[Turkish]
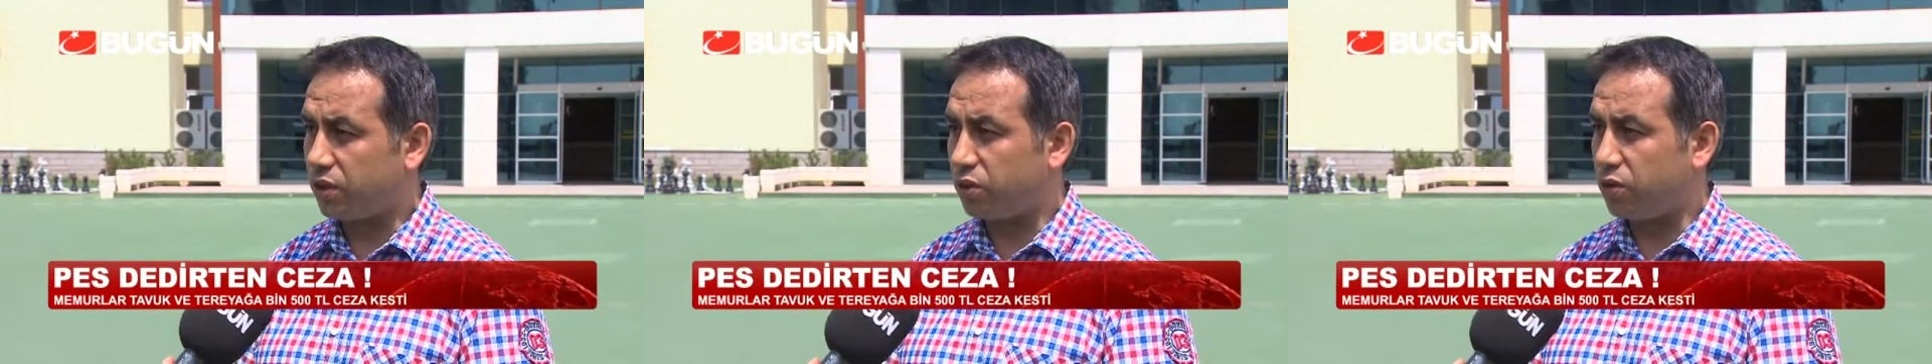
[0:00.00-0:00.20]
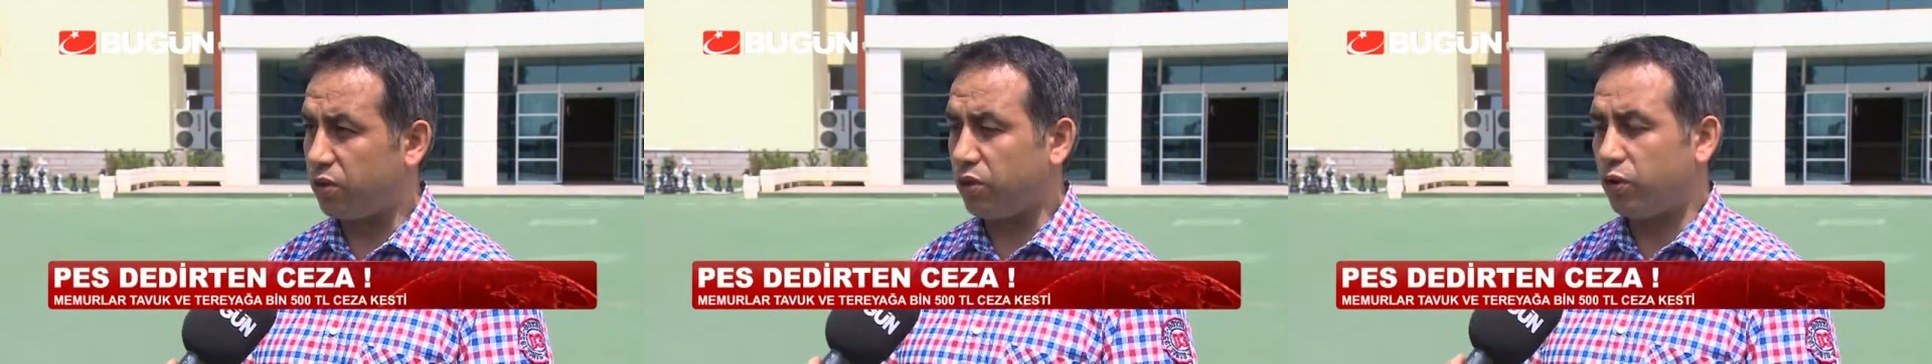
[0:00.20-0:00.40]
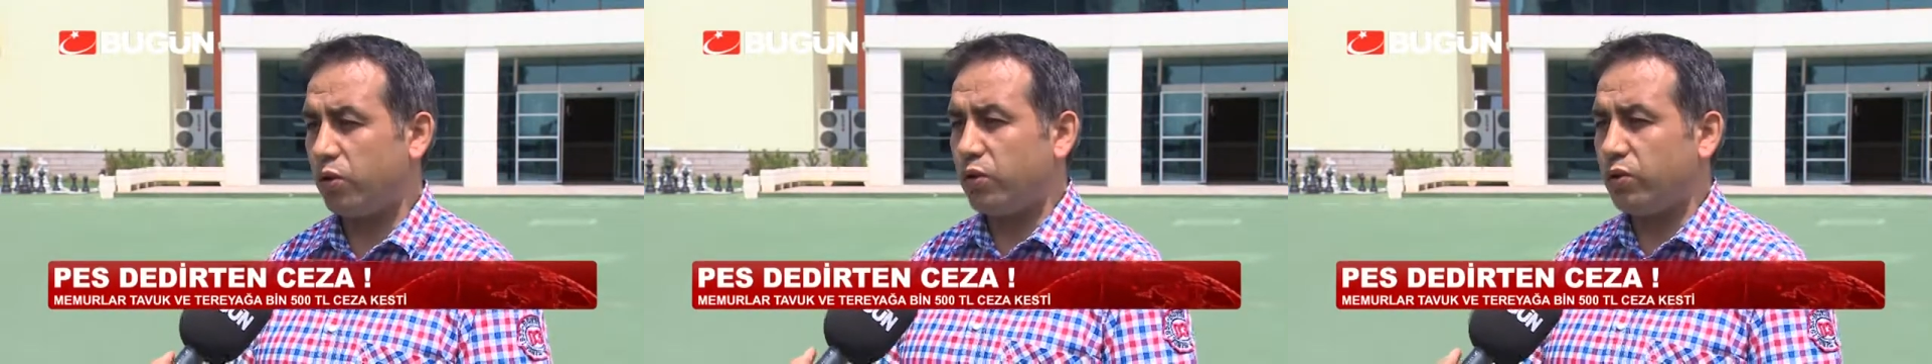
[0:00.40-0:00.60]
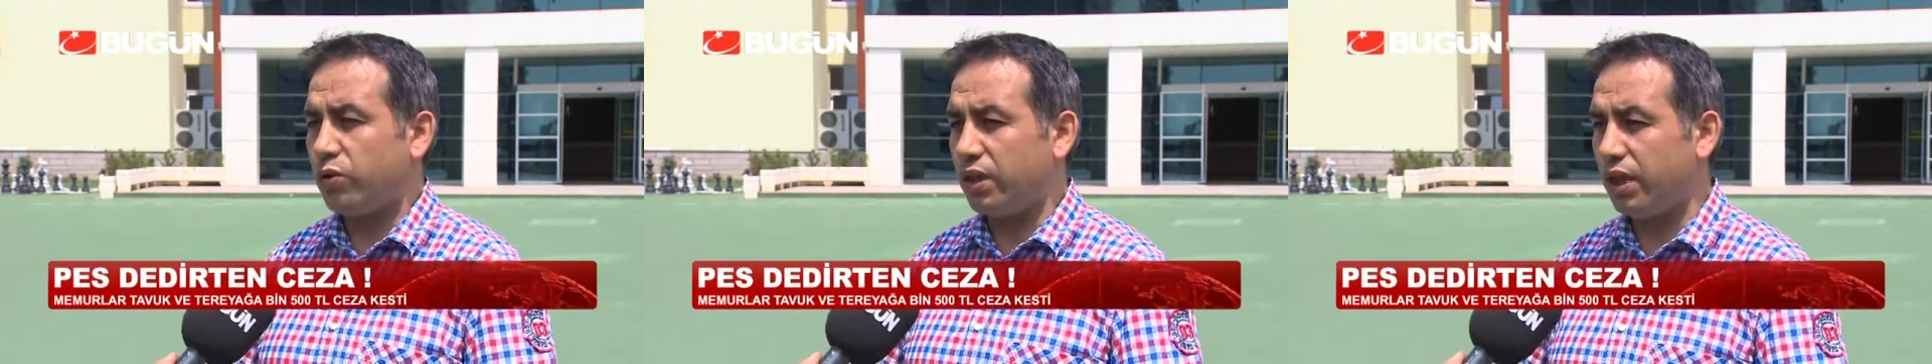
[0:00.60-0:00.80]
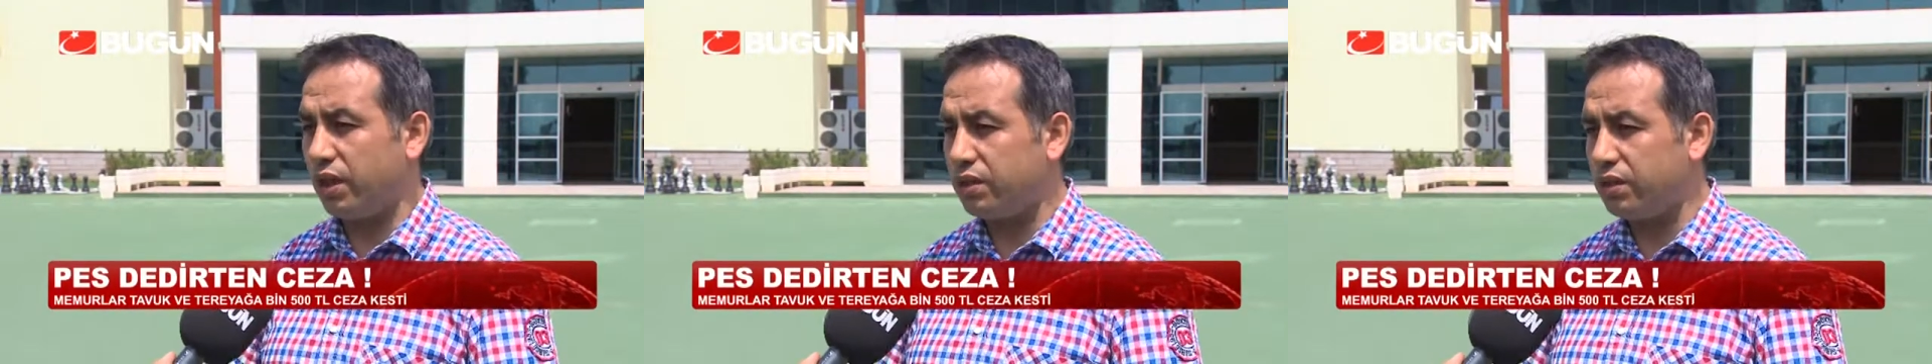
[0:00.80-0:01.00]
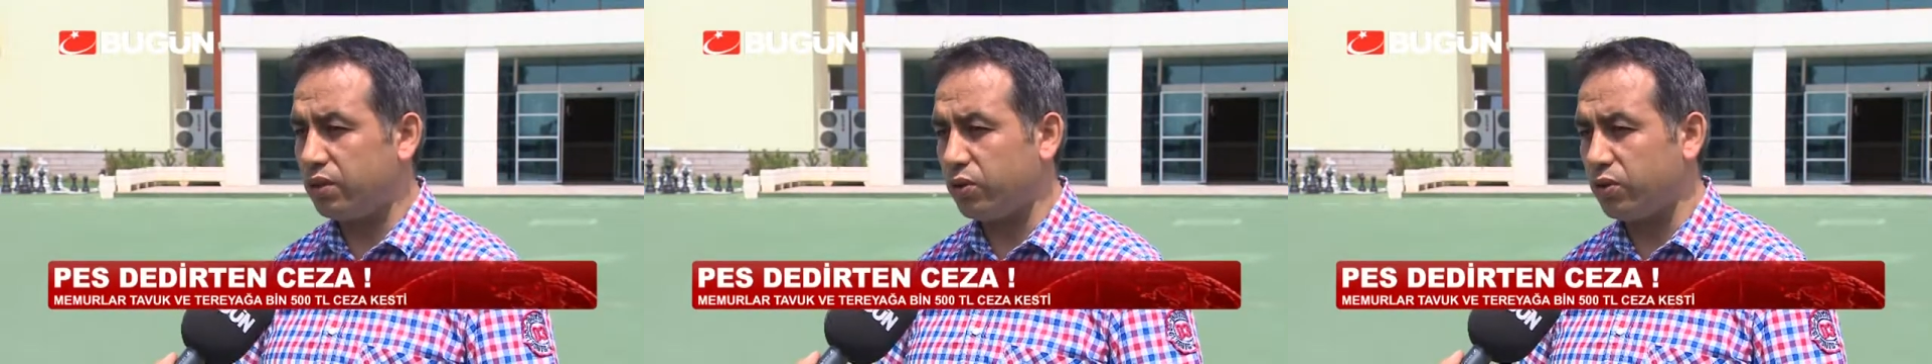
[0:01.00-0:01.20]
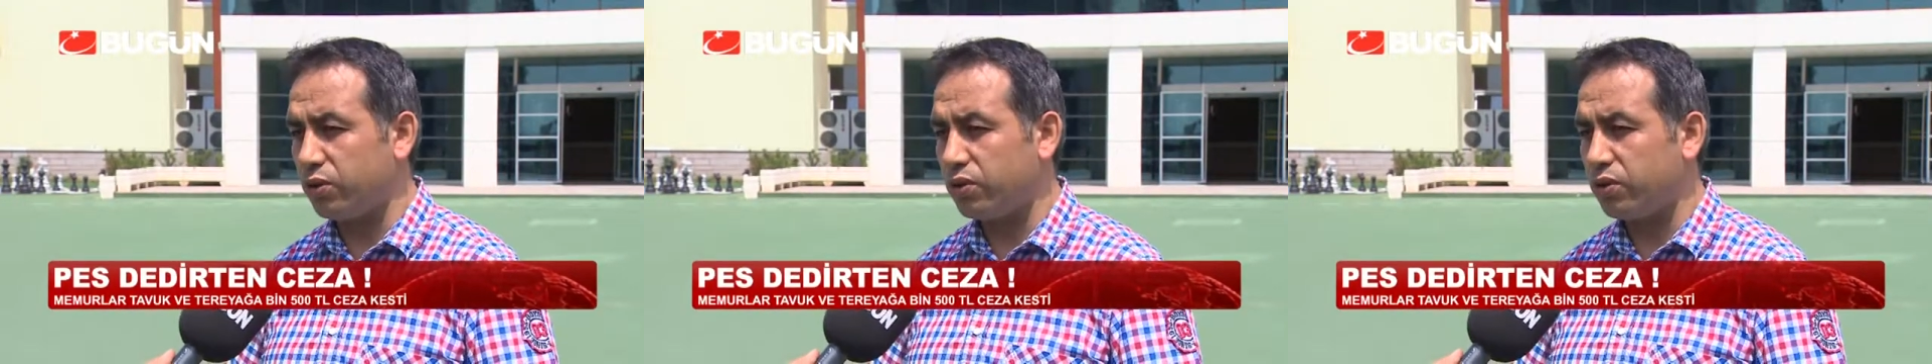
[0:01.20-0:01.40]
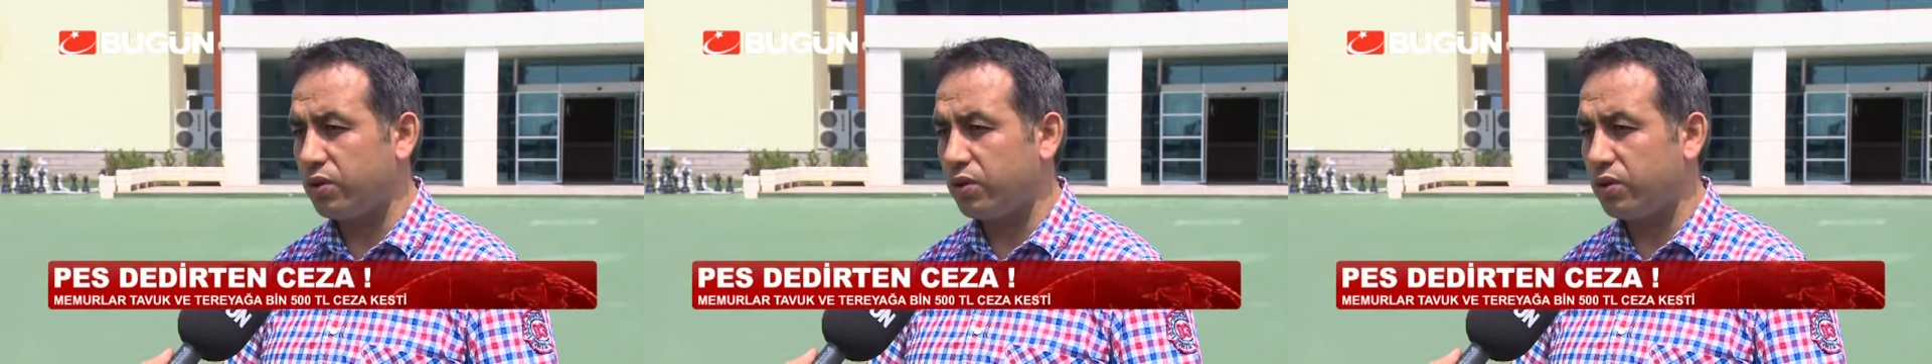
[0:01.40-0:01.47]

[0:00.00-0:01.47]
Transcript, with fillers: diyor. Okul adı yok.